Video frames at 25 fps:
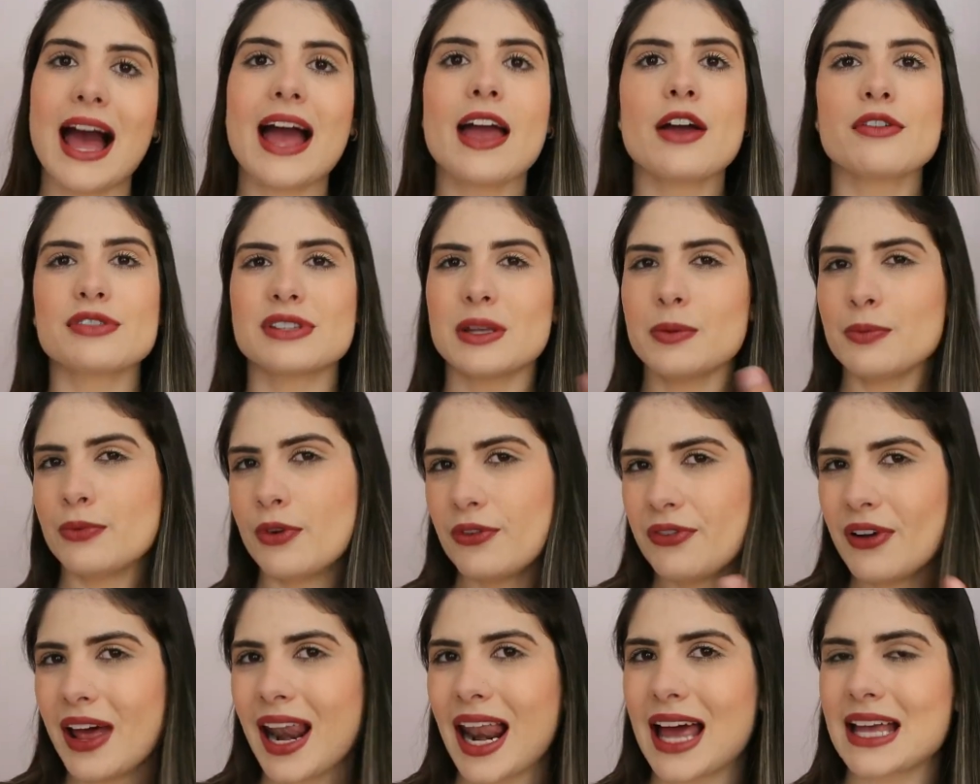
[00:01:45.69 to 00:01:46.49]
Ah, eu sempre
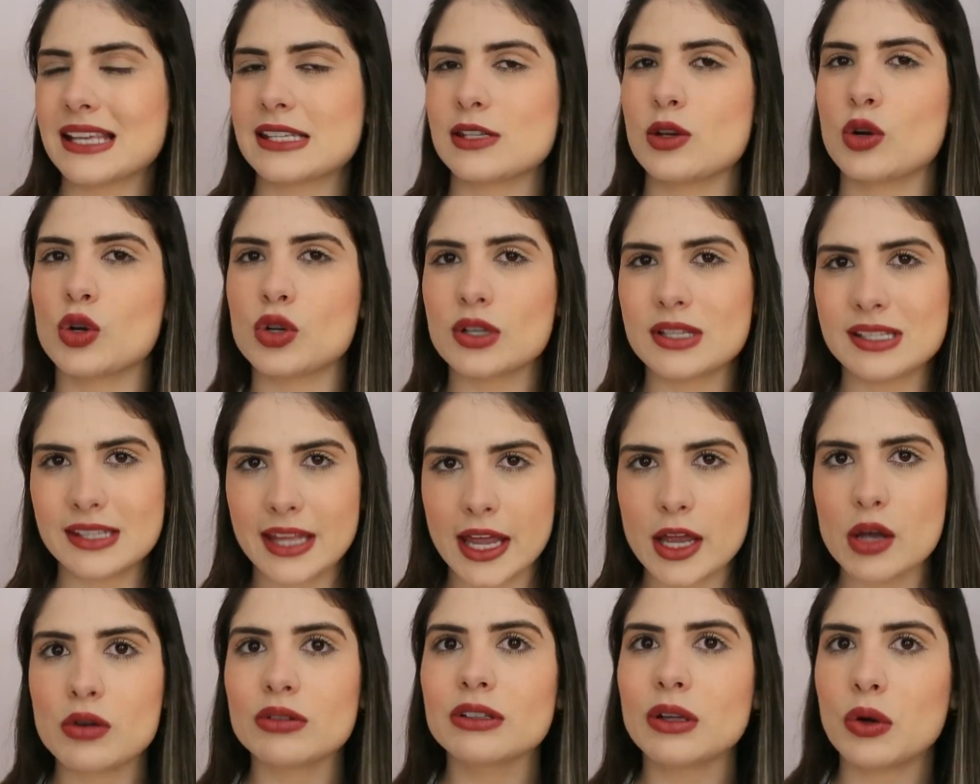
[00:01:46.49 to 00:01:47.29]
vou falar se eu
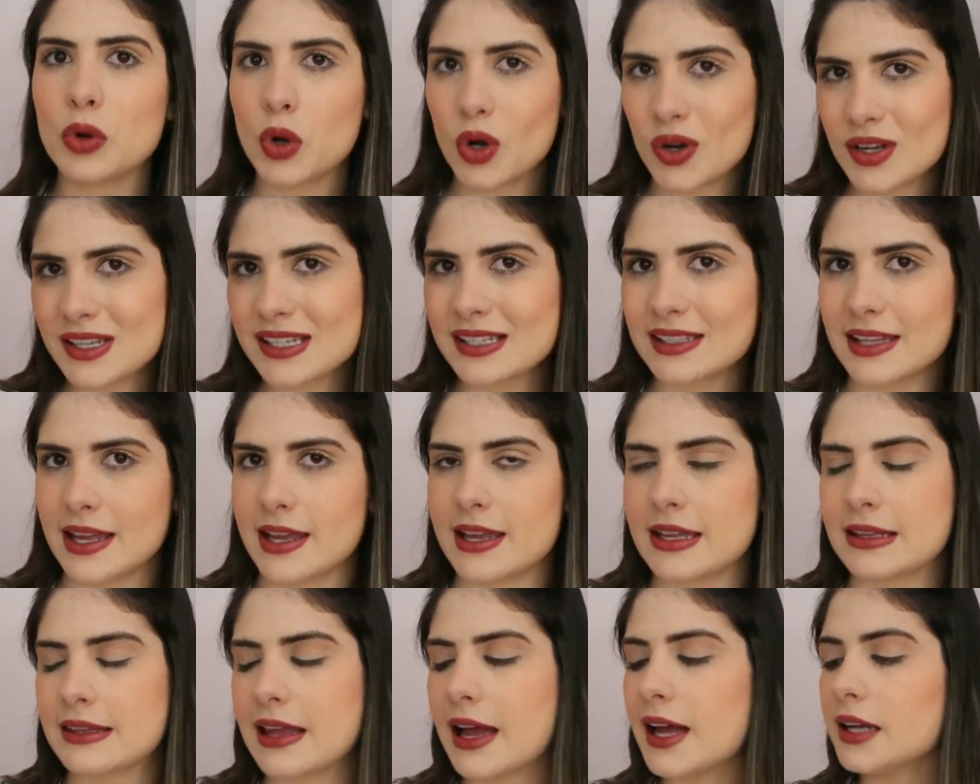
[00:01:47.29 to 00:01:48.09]
gostei ou não
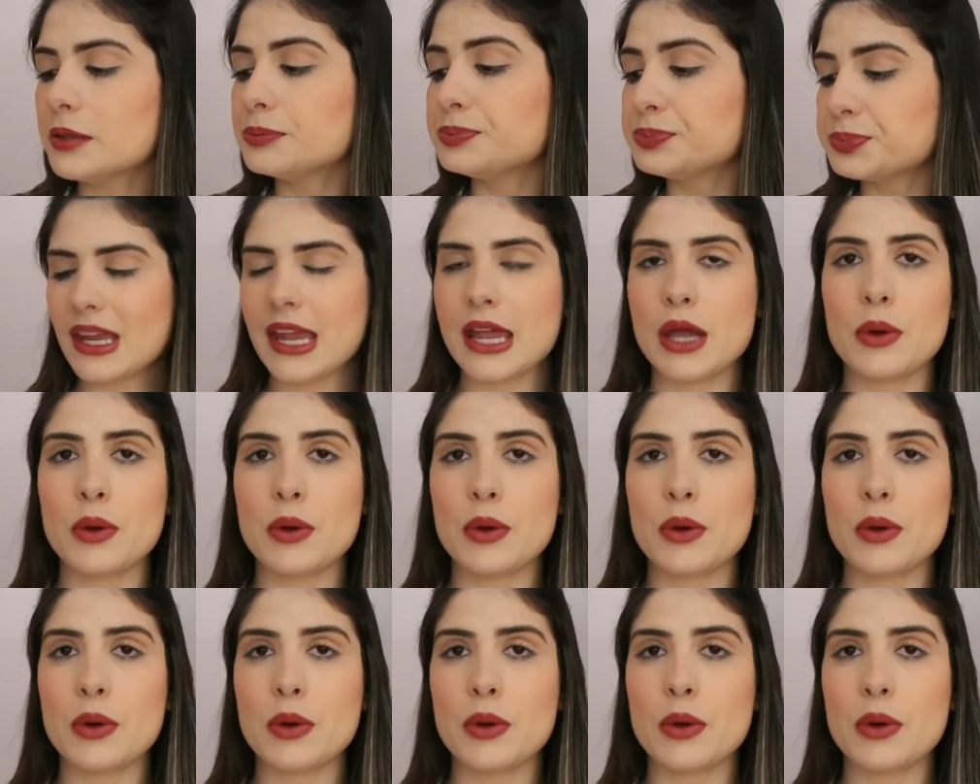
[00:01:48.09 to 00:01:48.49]
gostei, tá?